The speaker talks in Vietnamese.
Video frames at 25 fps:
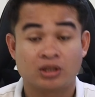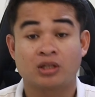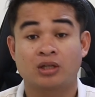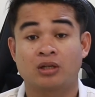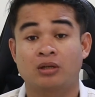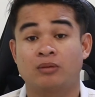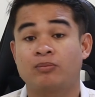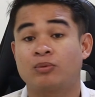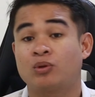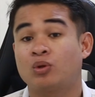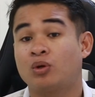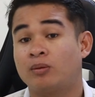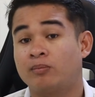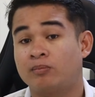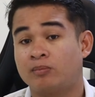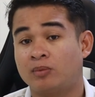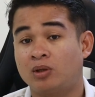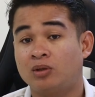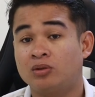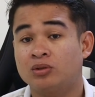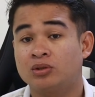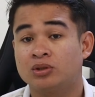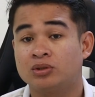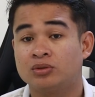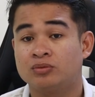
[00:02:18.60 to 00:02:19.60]
nâng ngày tọa
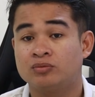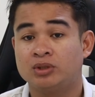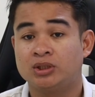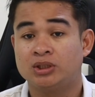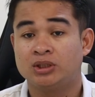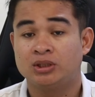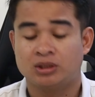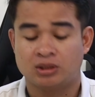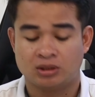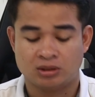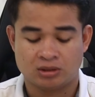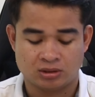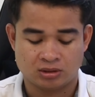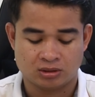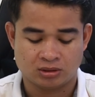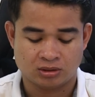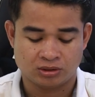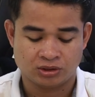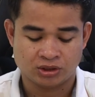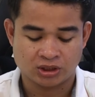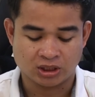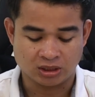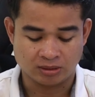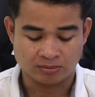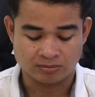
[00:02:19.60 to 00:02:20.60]
máu cứ vì
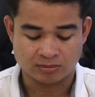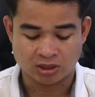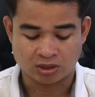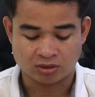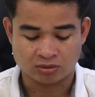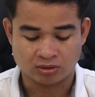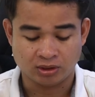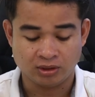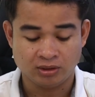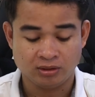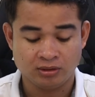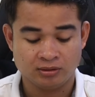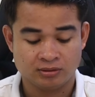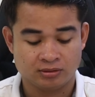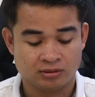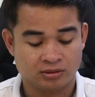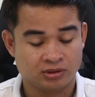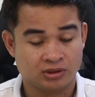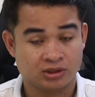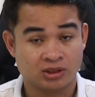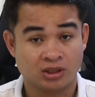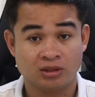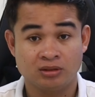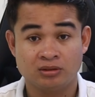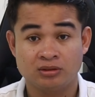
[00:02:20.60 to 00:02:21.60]
tranh màu ấy
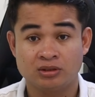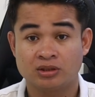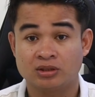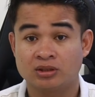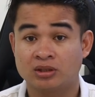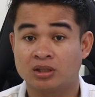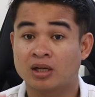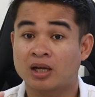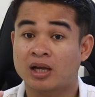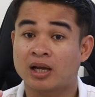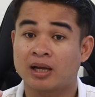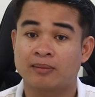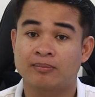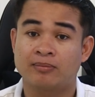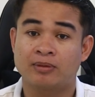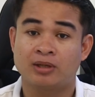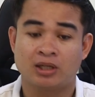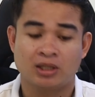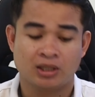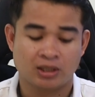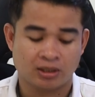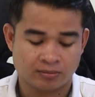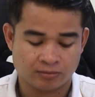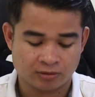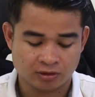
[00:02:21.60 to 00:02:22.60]
chẳng dương thứ ca
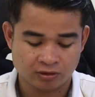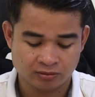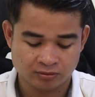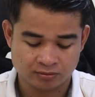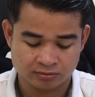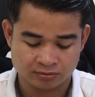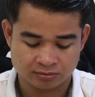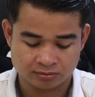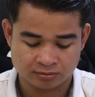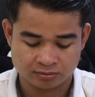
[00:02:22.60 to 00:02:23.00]
play mất